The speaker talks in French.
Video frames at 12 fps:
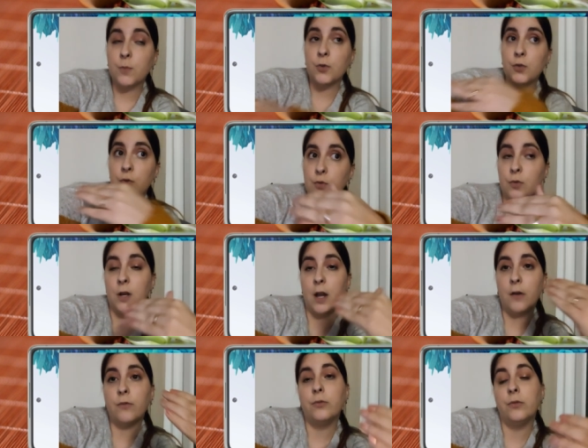Pour ce
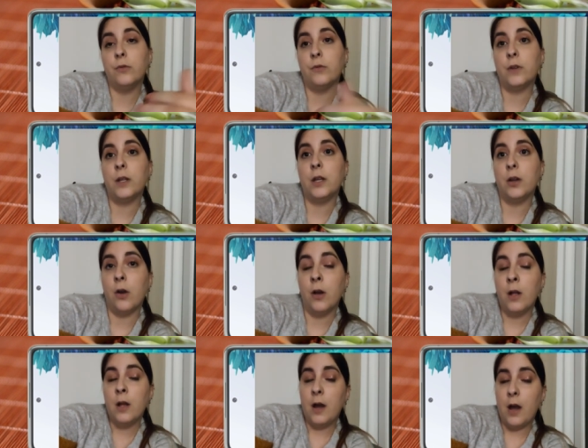jour-là, vous devez
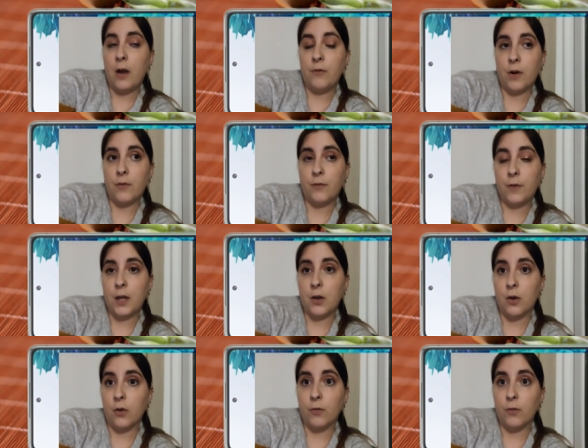avoir fait